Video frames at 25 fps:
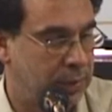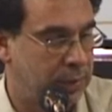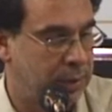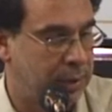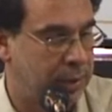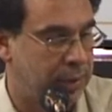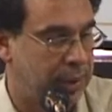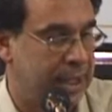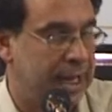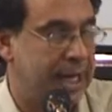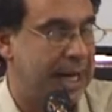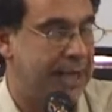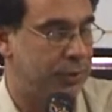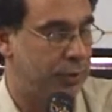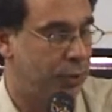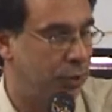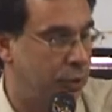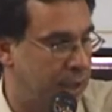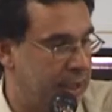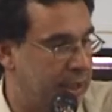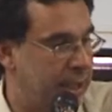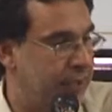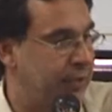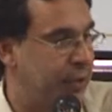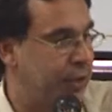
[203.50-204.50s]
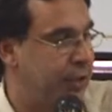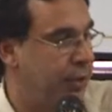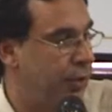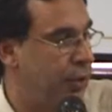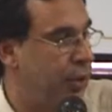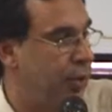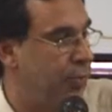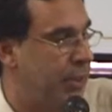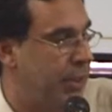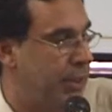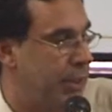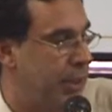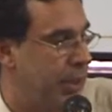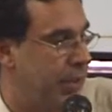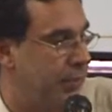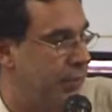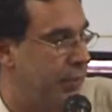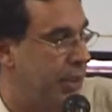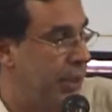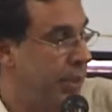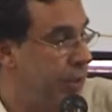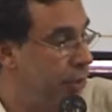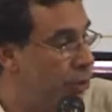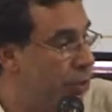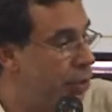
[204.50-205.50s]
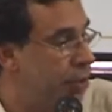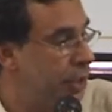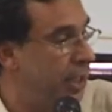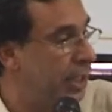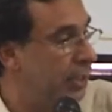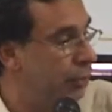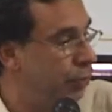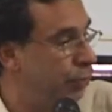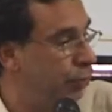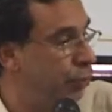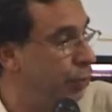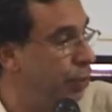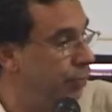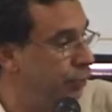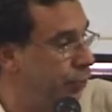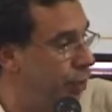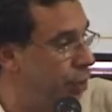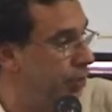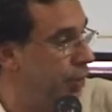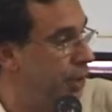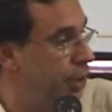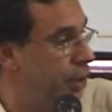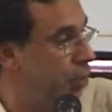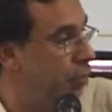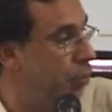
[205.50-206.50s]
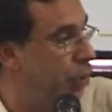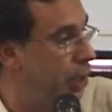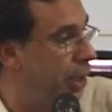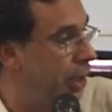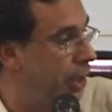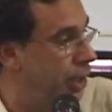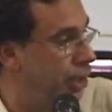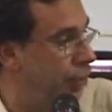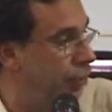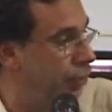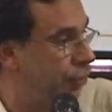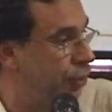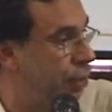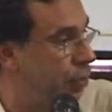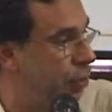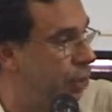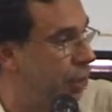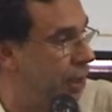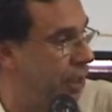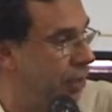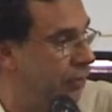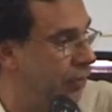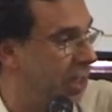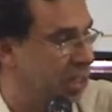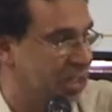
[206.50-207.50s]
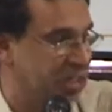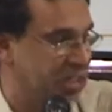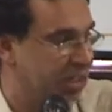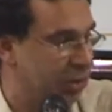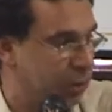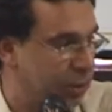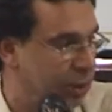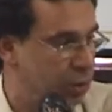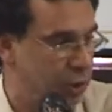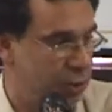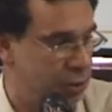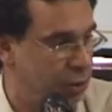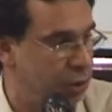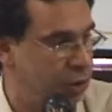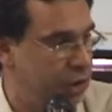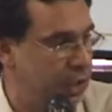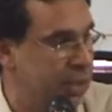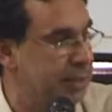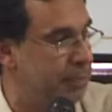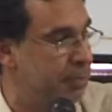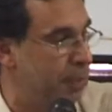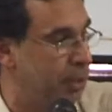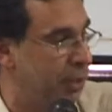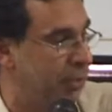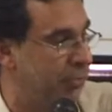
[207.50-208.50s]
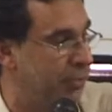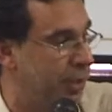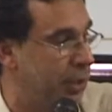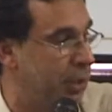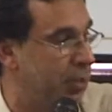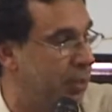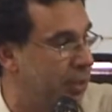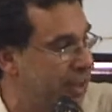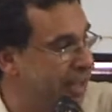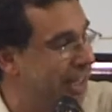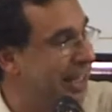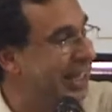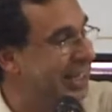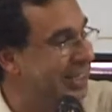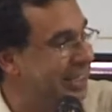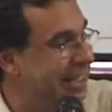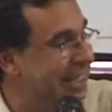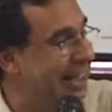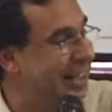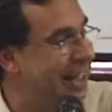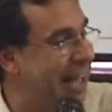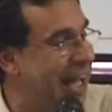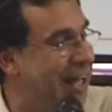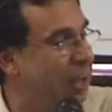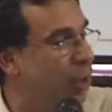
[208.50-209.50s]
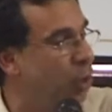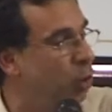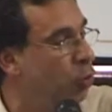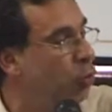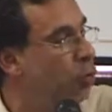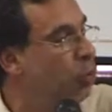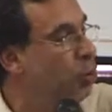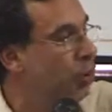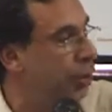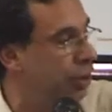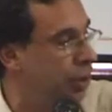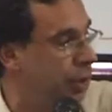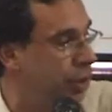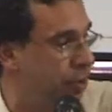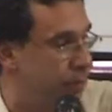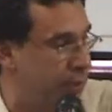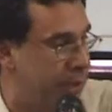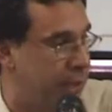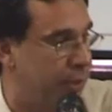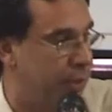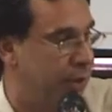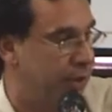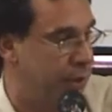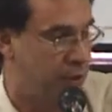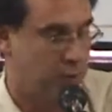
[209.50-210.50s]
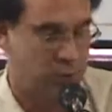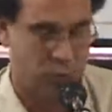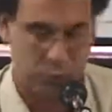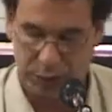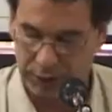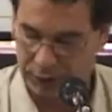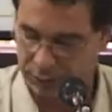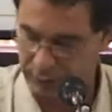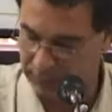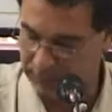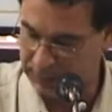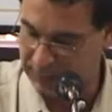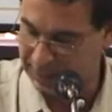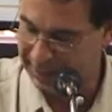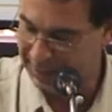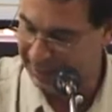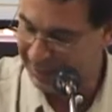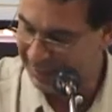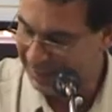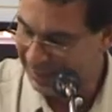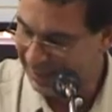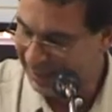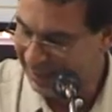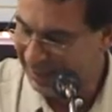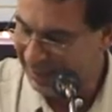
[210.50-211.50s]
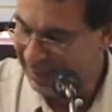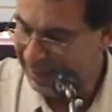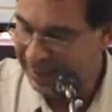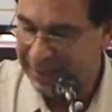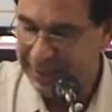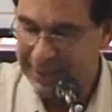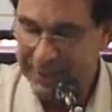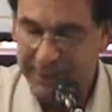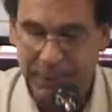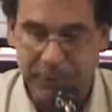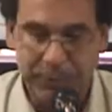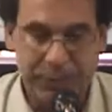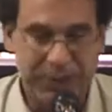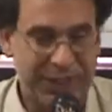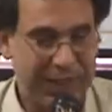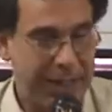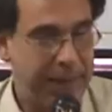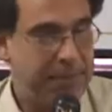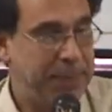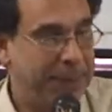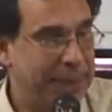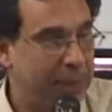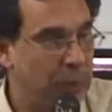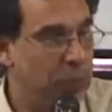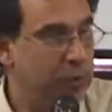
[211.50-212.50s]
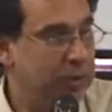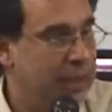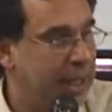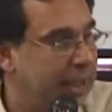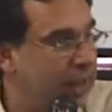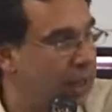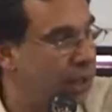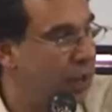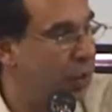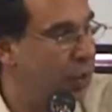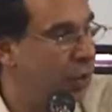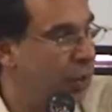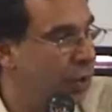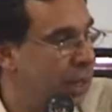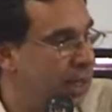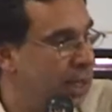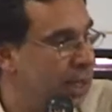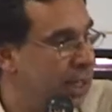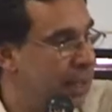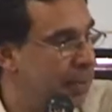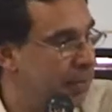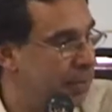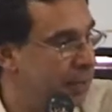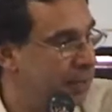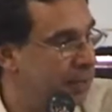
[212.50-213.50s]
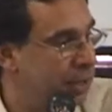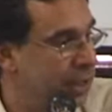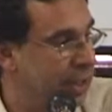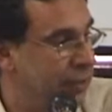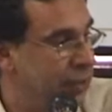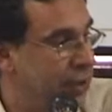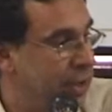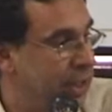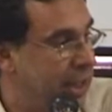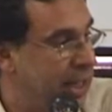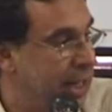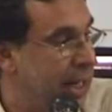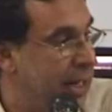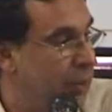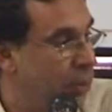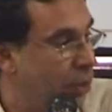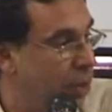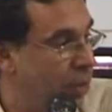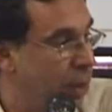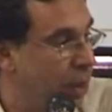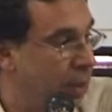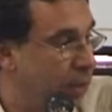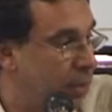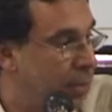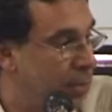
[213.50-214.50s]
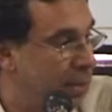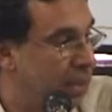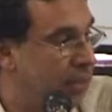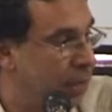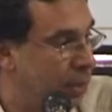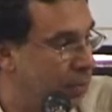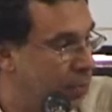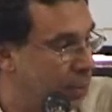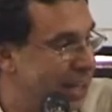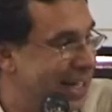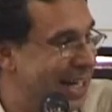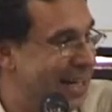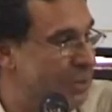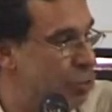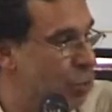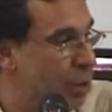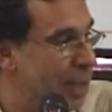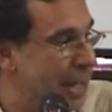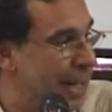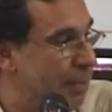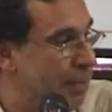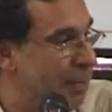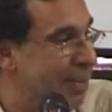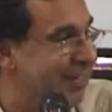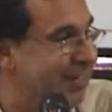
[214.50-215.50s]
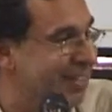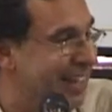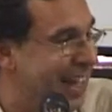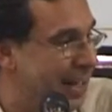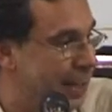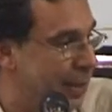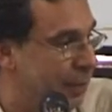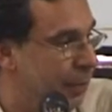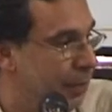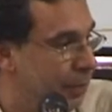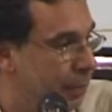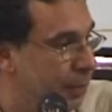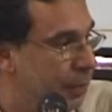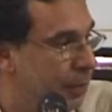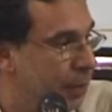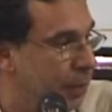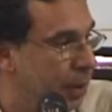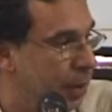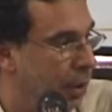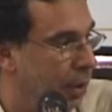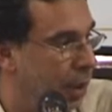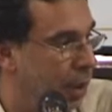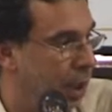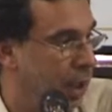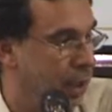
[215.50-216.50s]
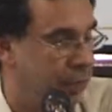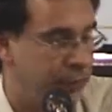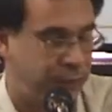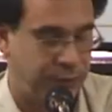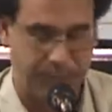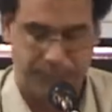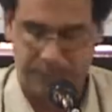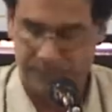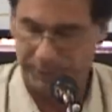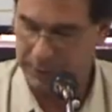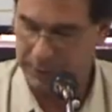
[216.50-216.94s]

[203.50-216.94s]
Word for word: relatos que dan sentido de pertenencia. Y no relatos uniformes ni homogéneos ni homogeneizantes. No, no, no tienen por qué serlo, pero tienen que tener algunos denominadores comunes. Tres preguntas que le colocaría a la presentación de Gerardo que me parece que pueden ayudar a pensar es,